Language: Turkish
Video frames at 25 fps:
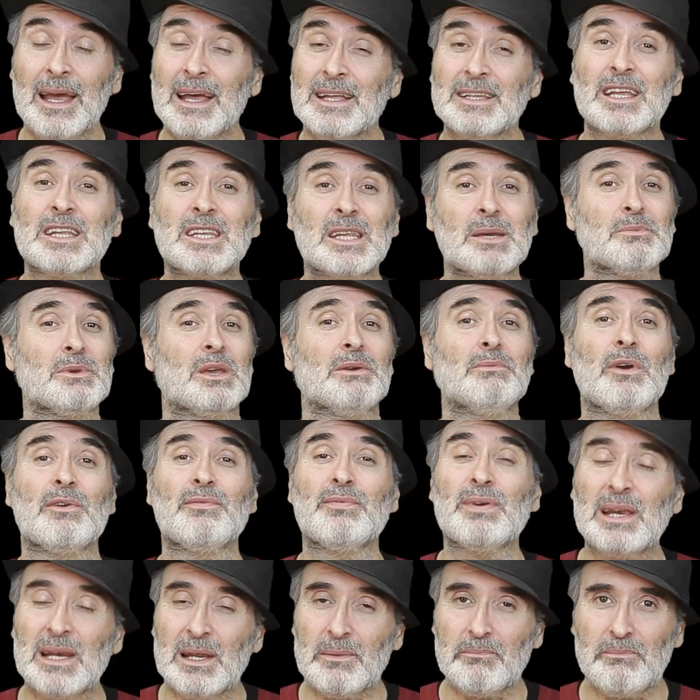Dediğim gibi
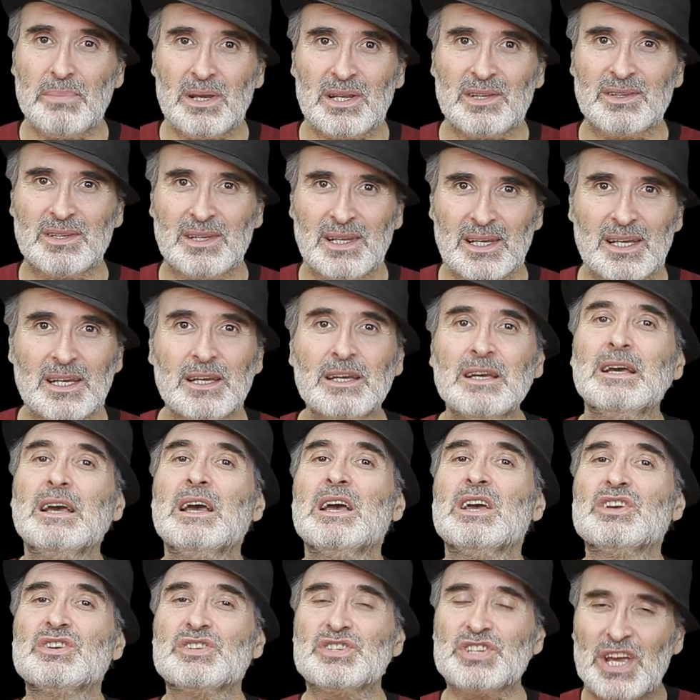film bitti,
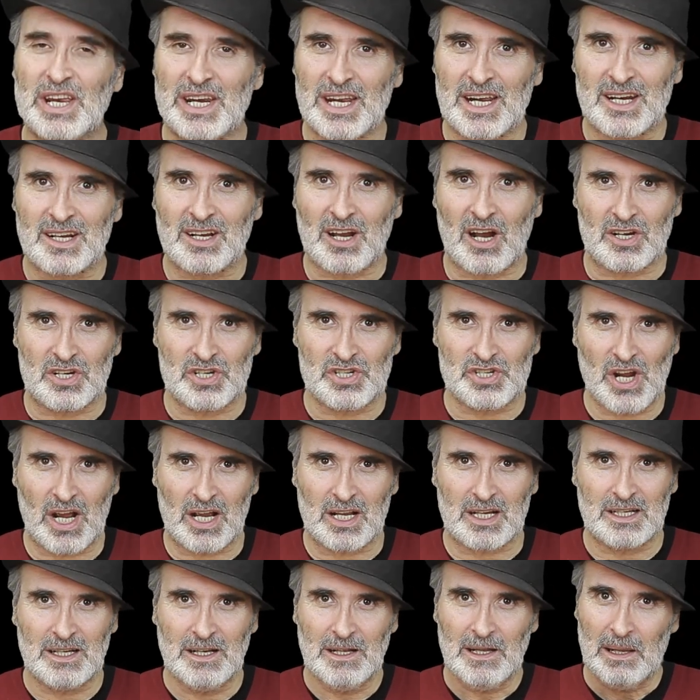jenerik
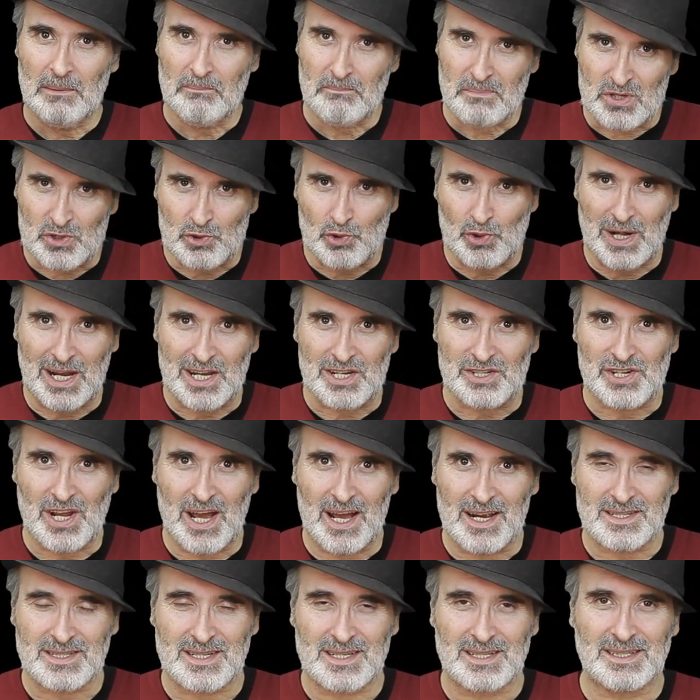akacak bir süre
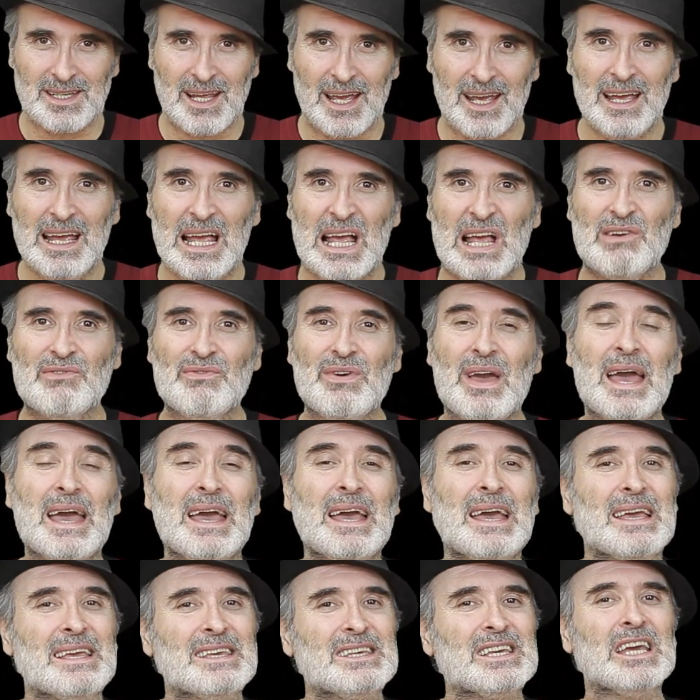içerisinde ve
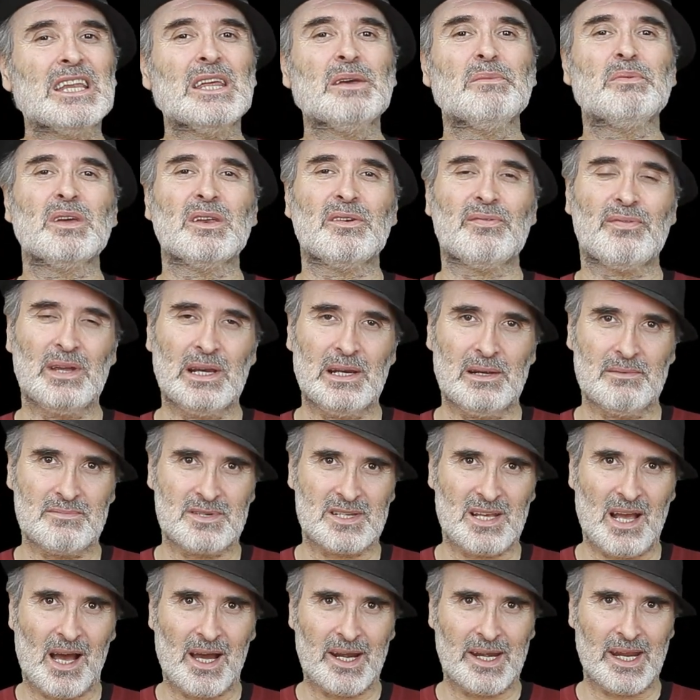yeni bir film
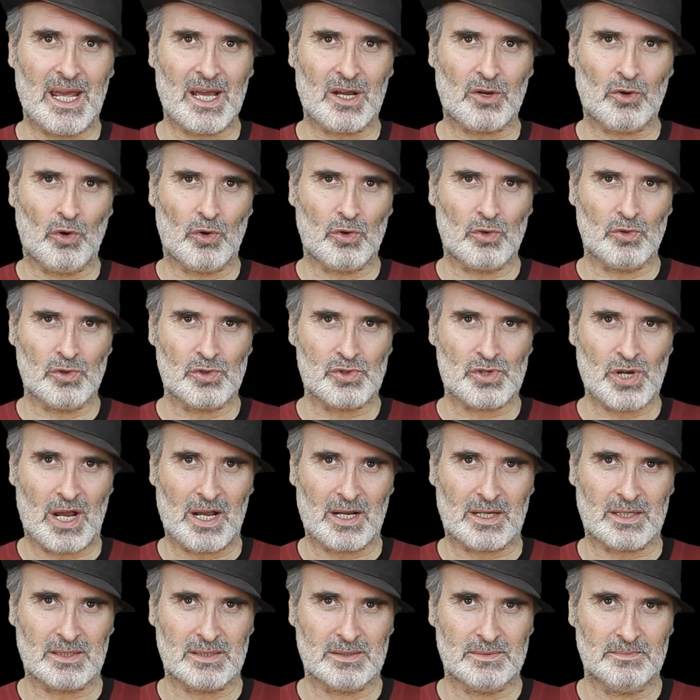sahneye
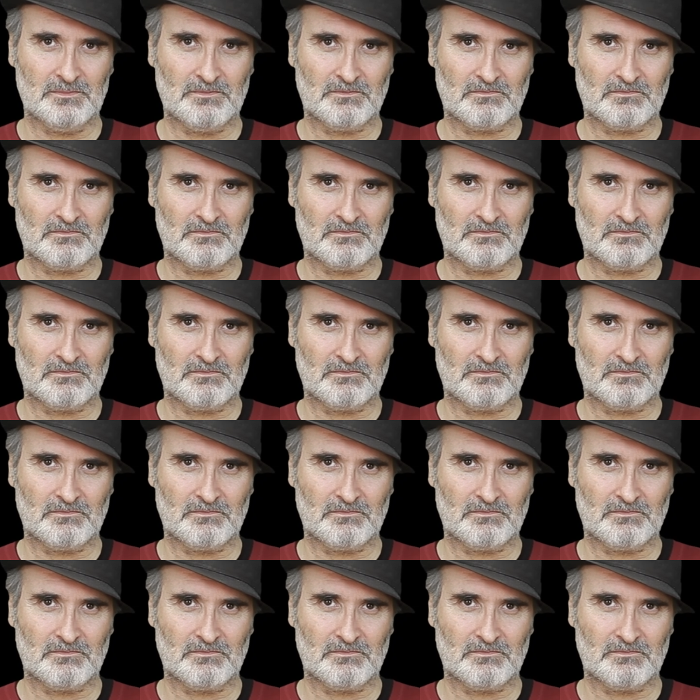konulacak